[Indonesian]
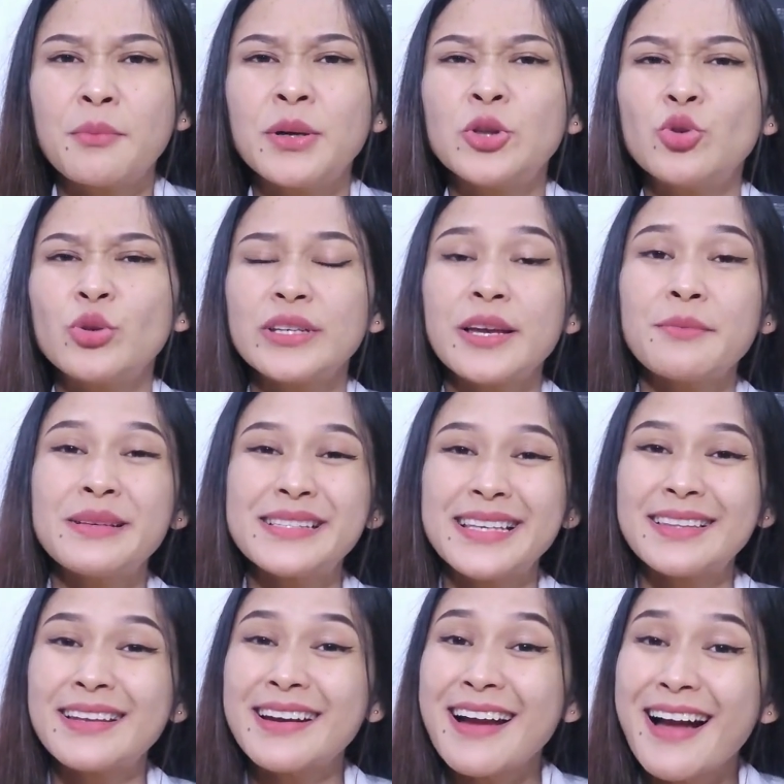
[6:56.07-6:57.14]
bentuknya
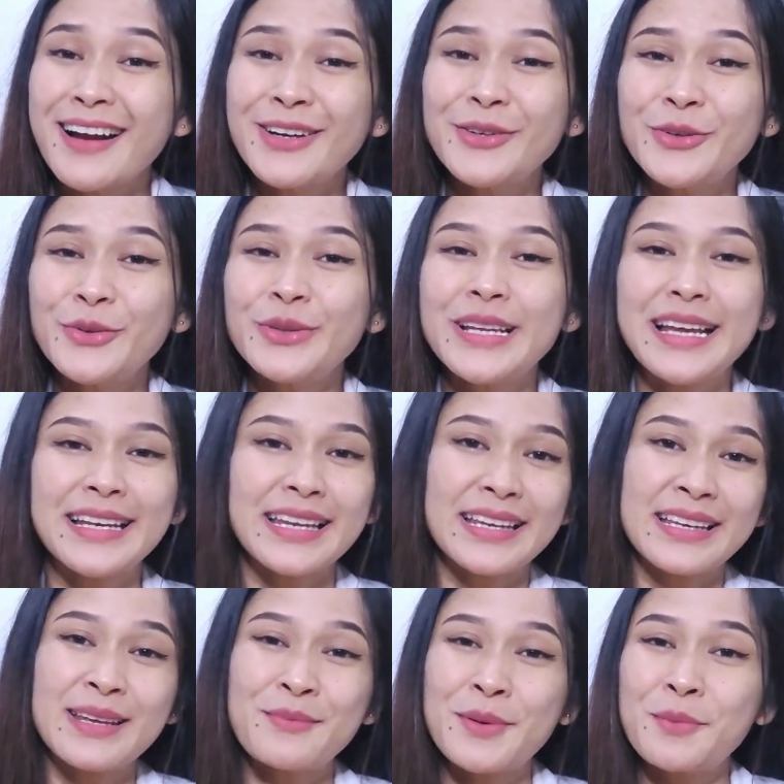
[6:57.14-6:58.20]
bisa terganggu dan
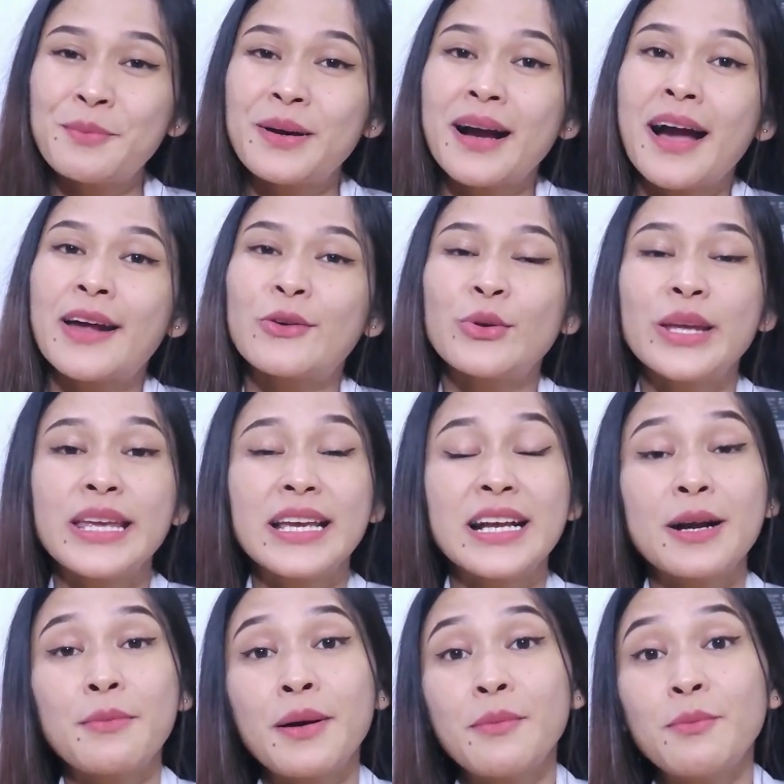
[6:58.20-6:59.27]
ini mempengaruhi
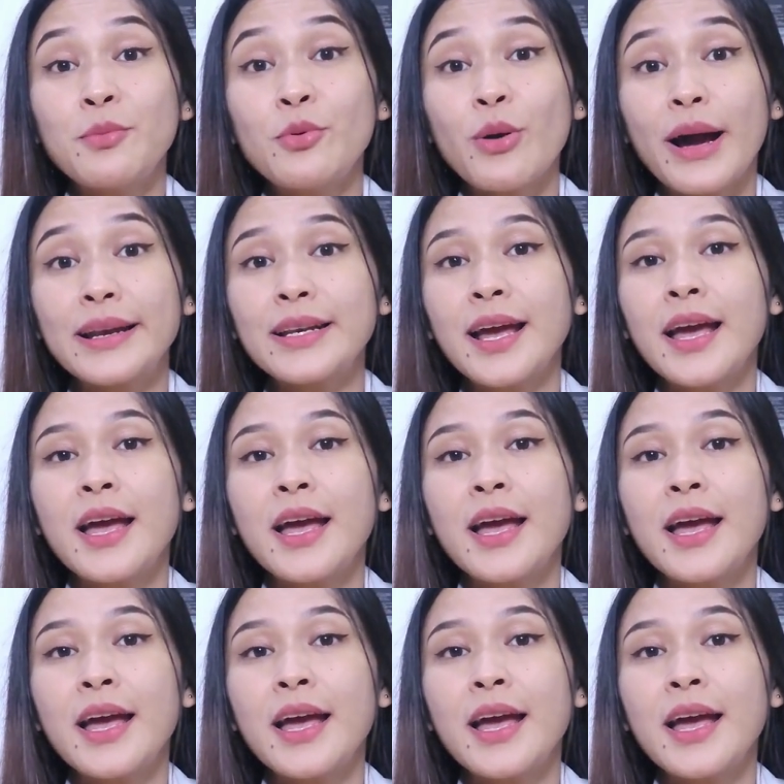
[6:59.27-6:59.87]
kemampuan